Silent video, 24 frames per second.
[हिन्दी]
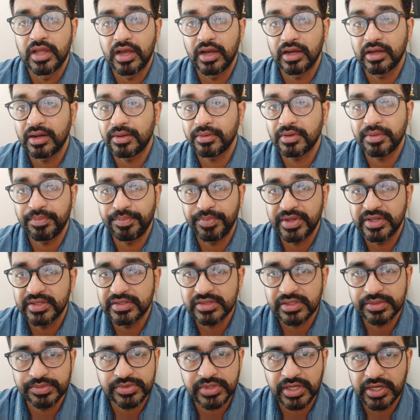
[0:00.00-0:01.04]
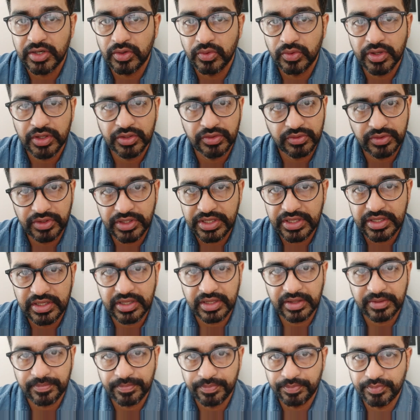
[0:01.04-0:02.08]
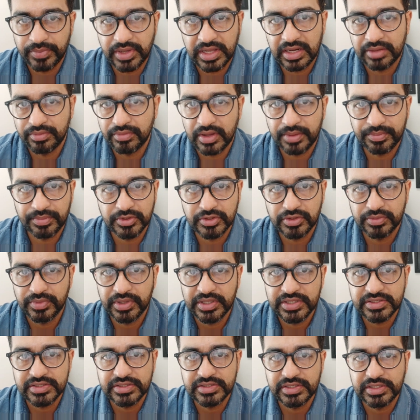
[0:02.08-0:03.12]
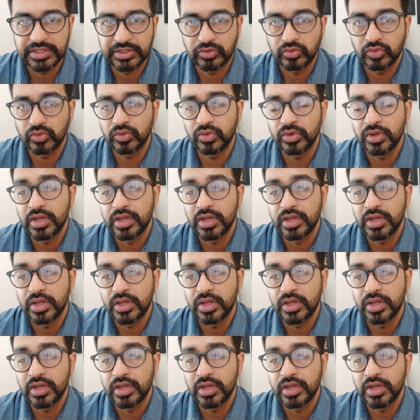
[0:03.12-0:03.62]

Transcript: अगर आपका पेन सब्साइड हो गया तो ठीक है पहले में आपने जो मेडिसिन ली तो